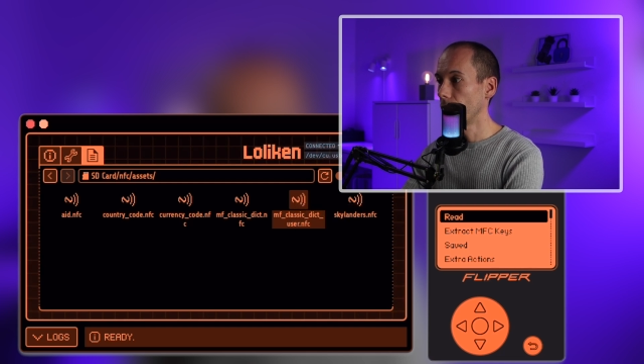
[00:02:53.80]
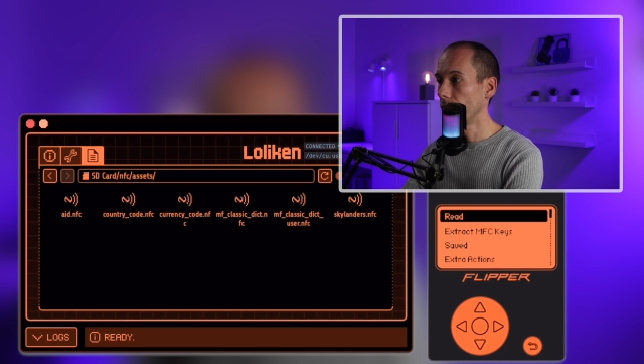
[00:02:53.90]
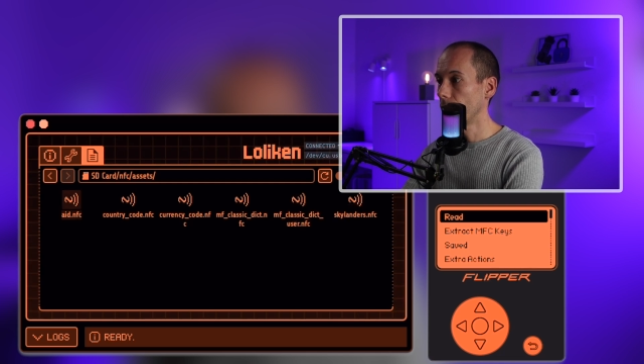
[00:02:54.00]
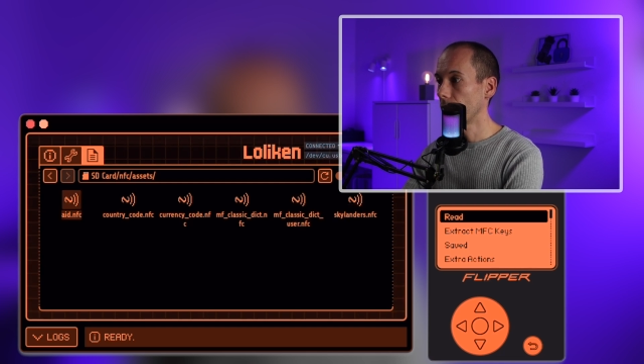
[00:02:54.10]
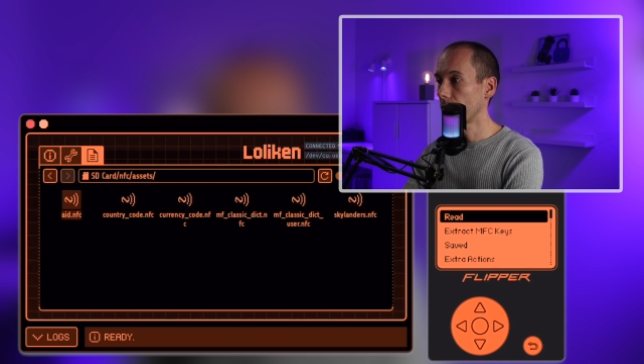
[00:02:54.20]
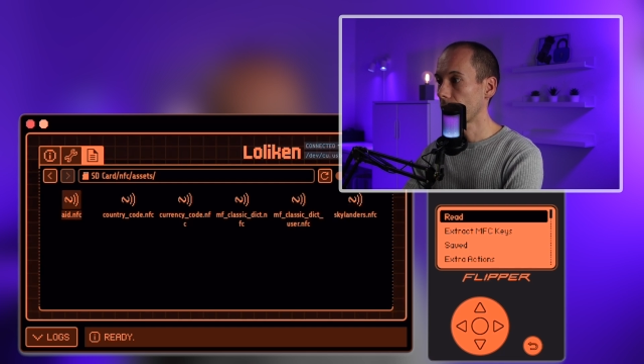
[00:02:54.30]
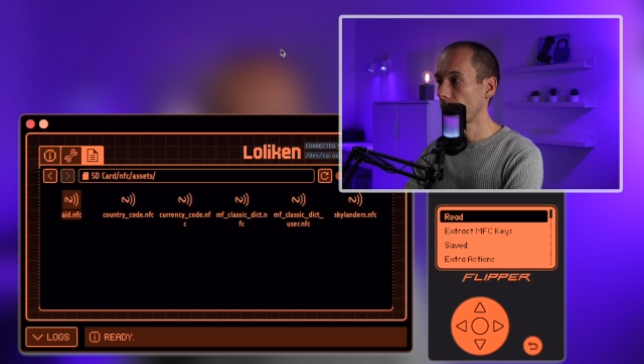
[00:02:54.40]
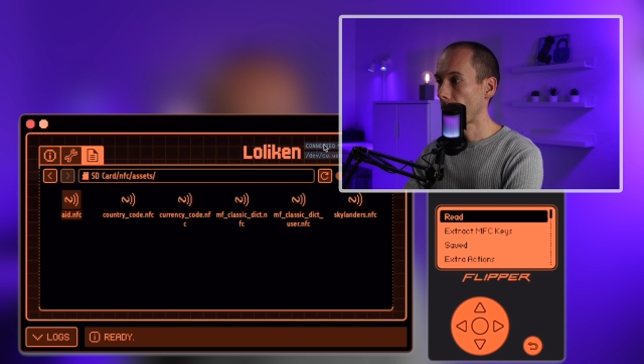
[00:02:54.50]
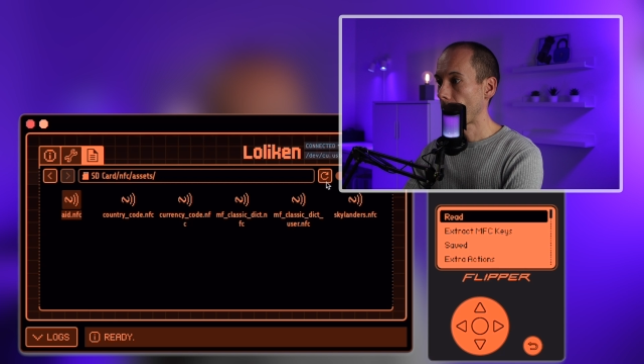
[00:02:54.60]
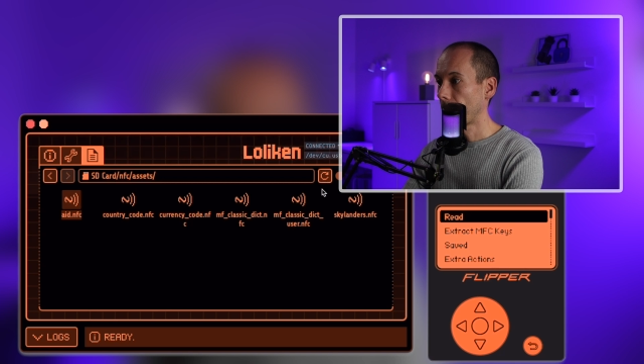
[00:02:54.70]
und
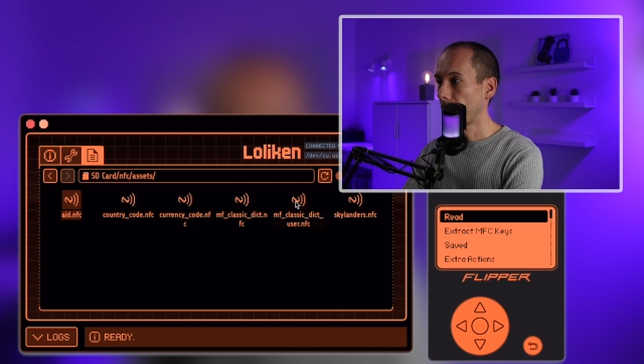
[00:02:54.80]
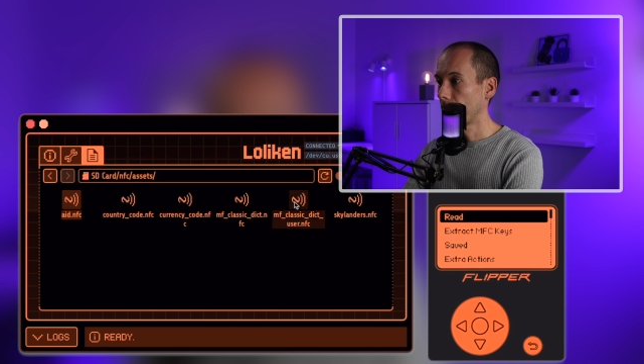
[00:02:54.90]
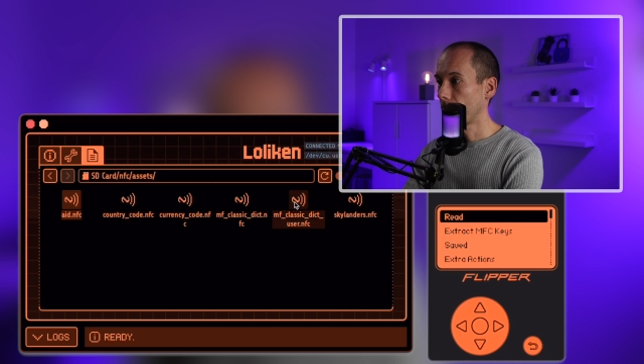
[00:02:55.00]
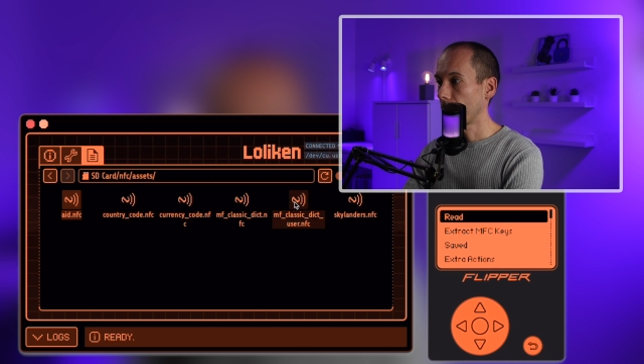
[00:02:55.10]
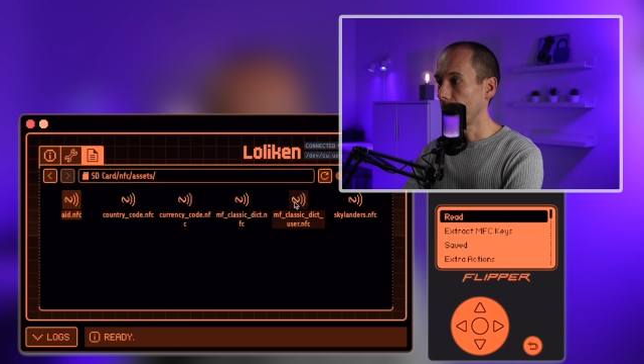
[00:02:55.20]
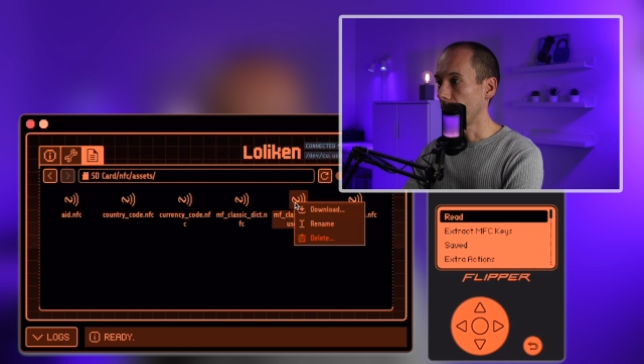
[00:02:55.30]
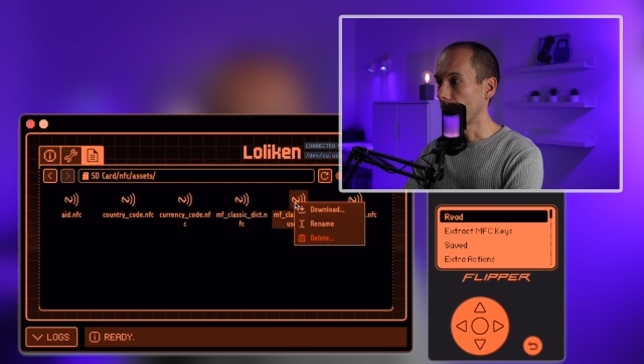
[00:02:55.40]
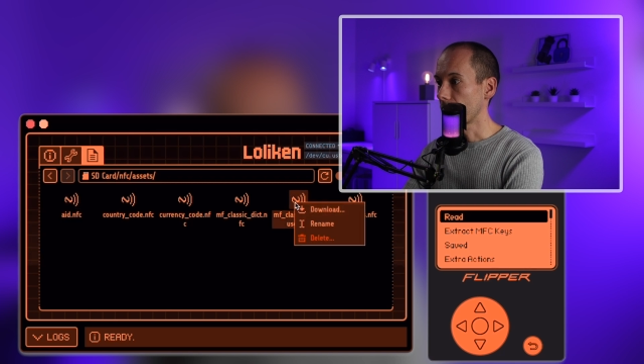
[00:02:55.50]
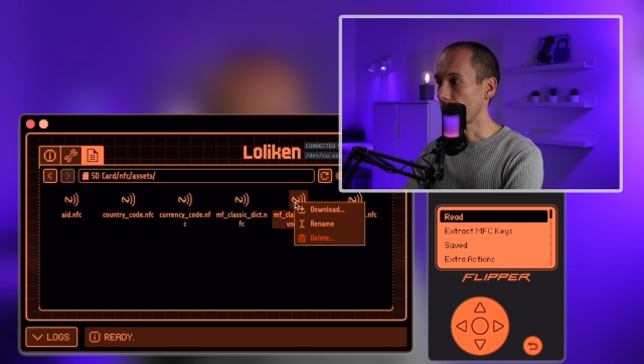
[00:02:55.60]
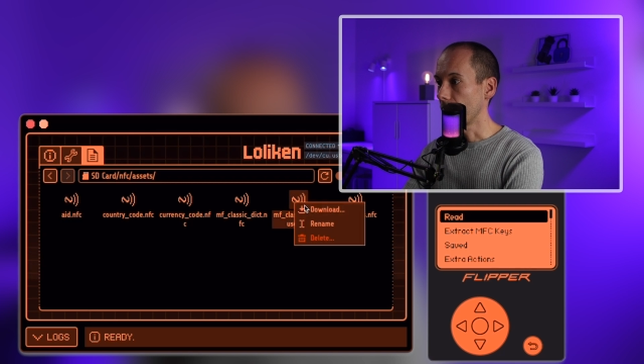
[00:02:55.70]
gehe
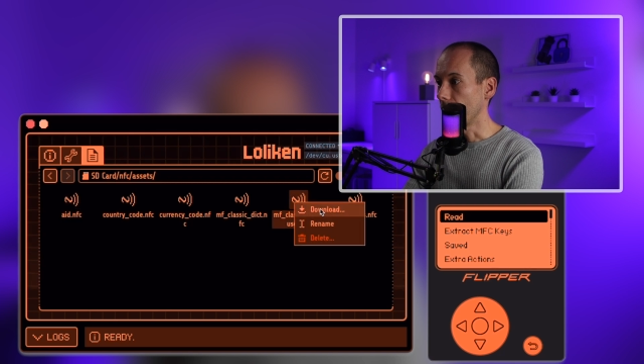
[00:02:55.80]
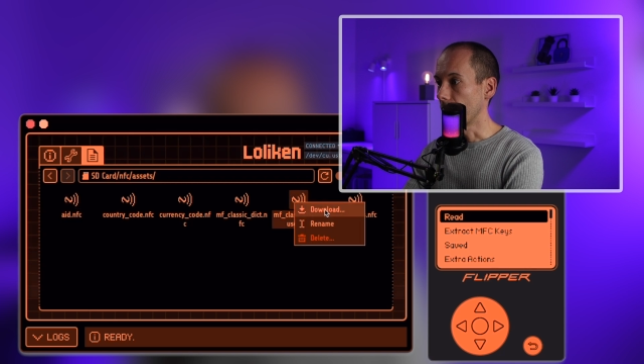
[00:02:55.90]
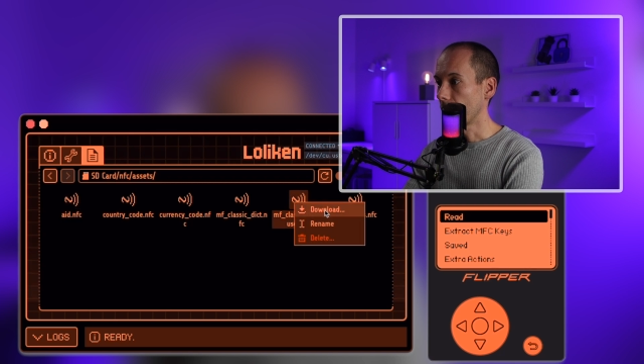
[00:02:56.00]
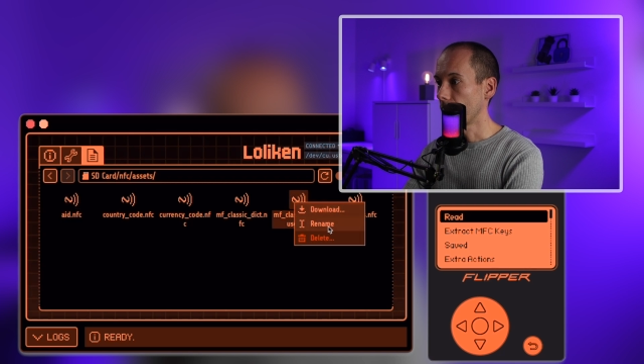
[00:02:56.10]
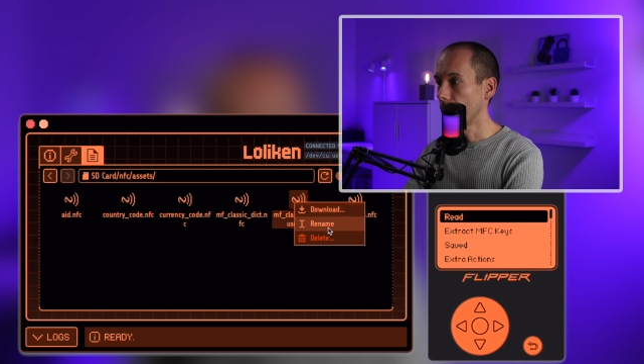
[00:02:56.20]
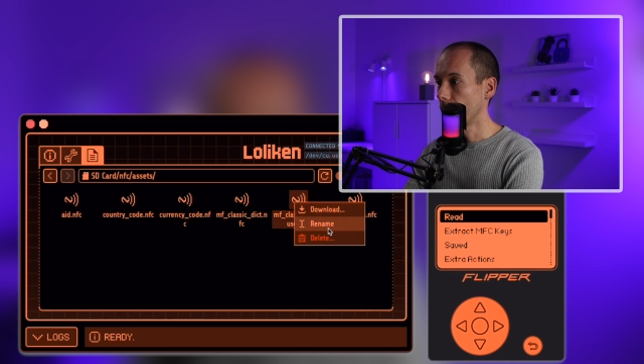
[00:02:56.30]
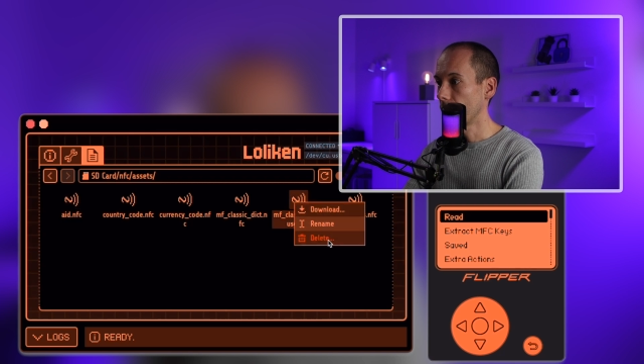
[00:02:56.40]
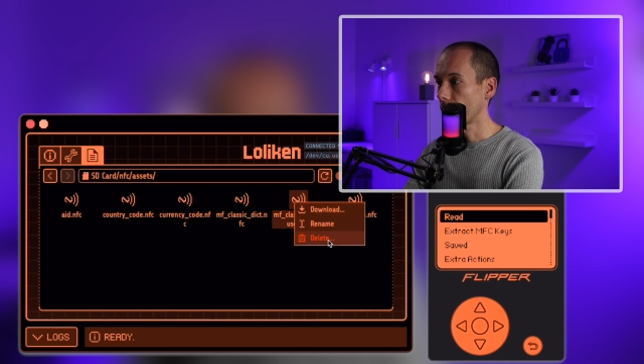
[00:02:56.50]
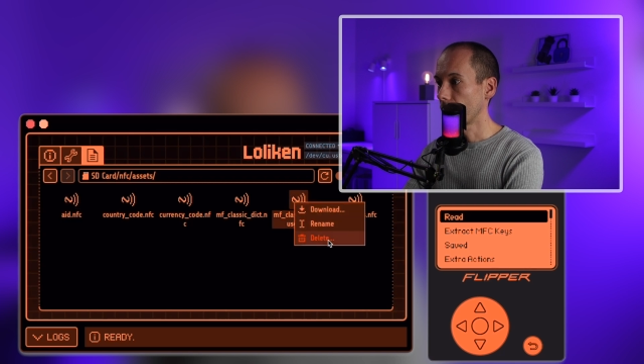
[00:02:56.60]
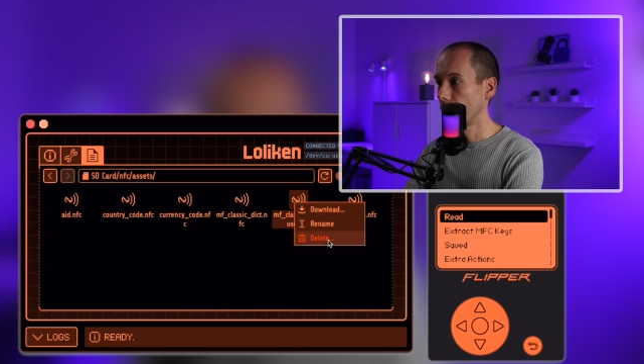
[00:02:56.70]
jetzt her
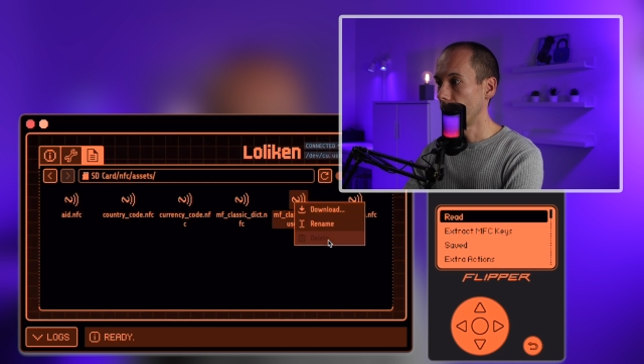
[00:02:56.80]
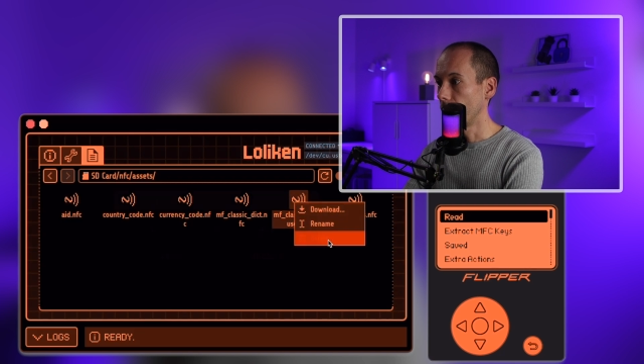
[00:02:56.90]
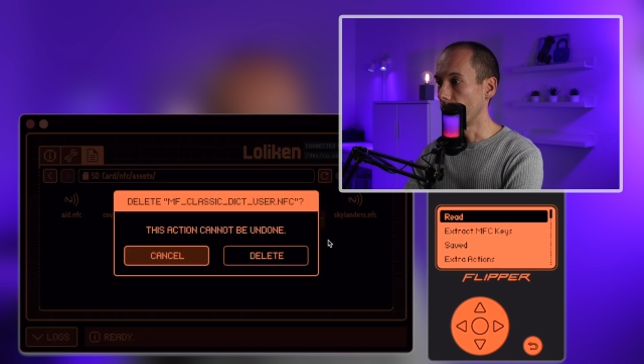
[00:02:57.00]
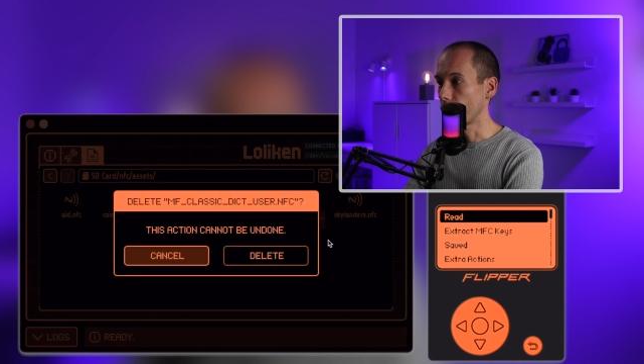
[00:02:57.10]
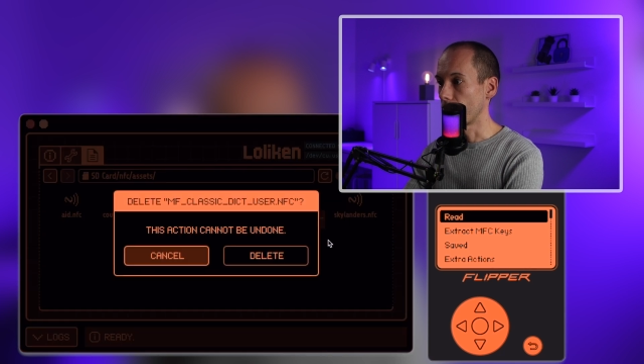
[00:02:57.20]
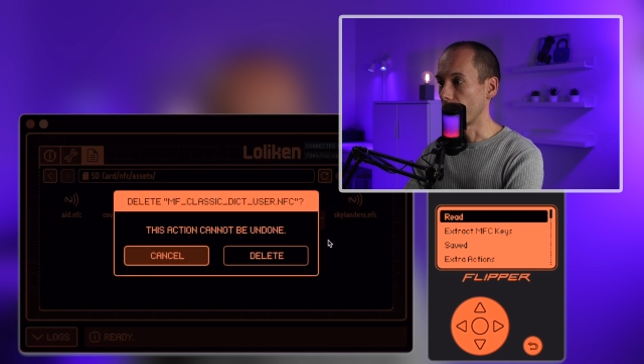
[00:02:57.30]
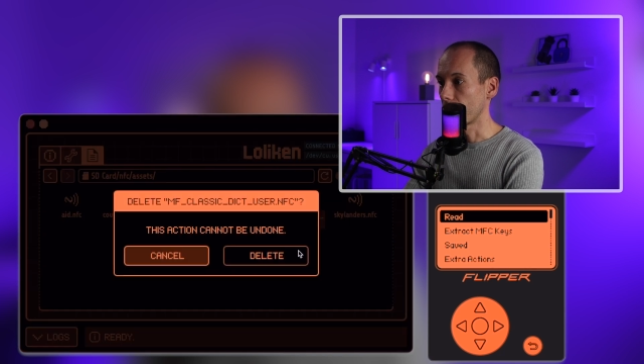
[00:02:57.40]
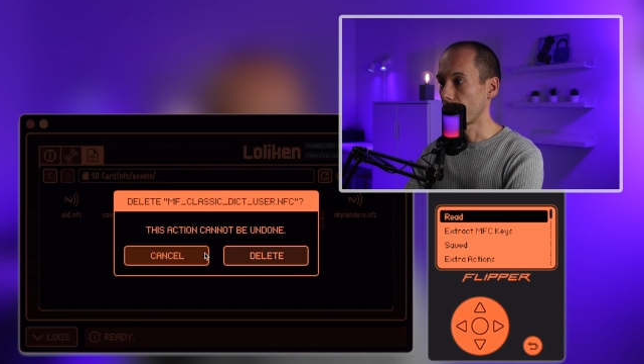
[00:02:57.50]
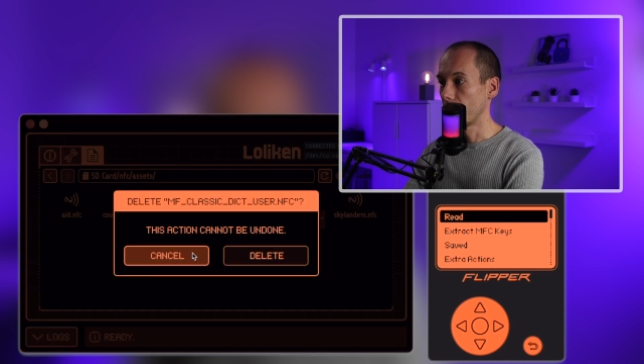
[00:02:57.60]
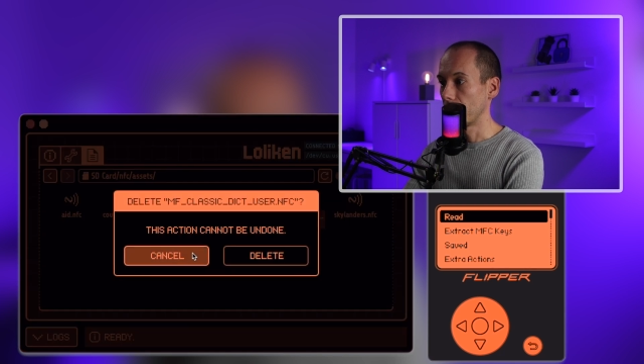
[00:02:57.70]
und lösche
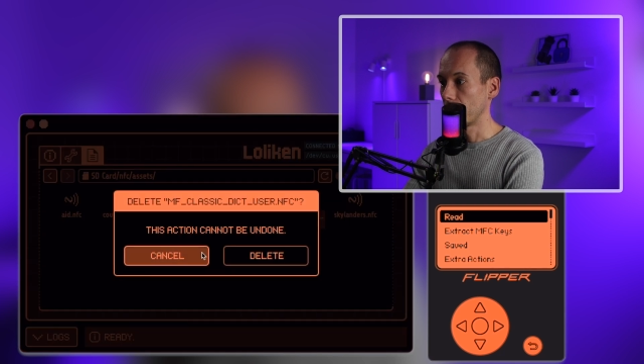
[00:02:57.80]
es.